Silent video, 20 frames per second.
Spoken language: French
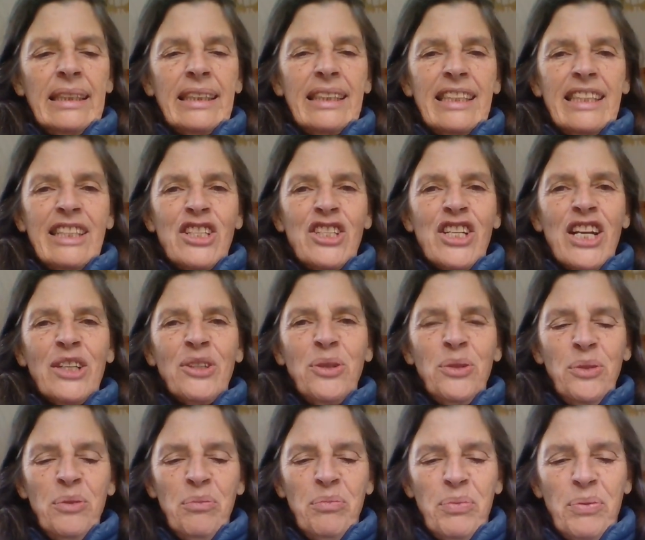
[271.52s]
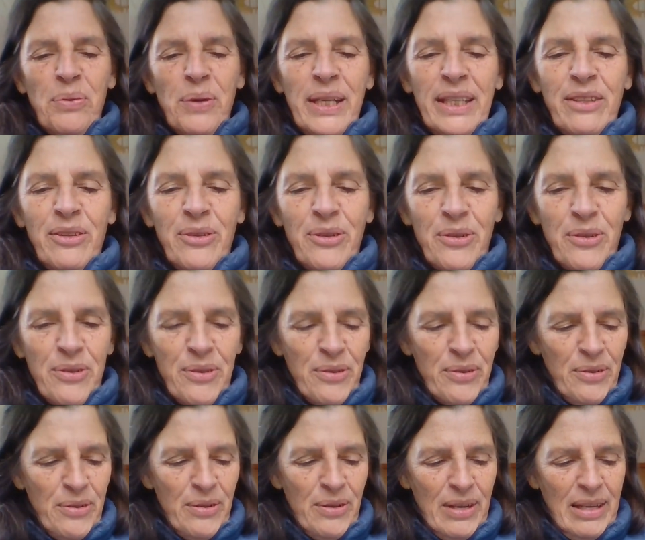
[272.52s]
qui chacune peut être
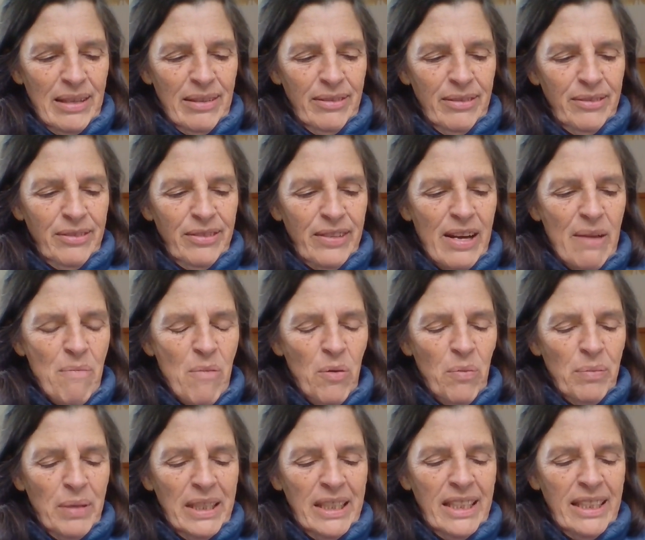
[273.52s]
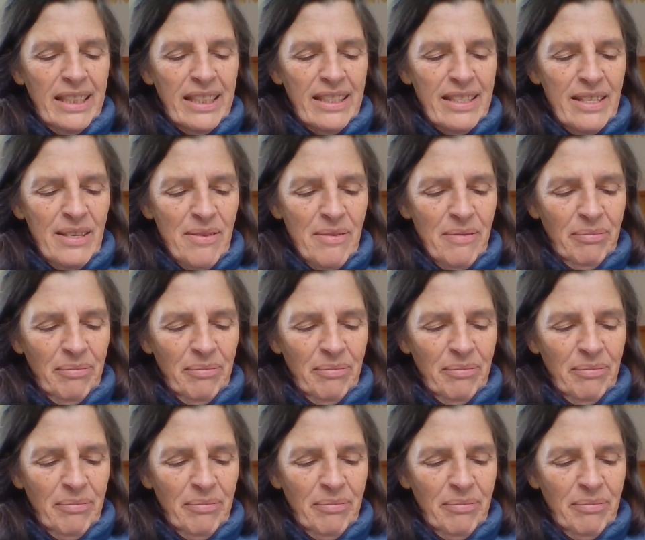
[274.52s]
euh, vraiment méditée.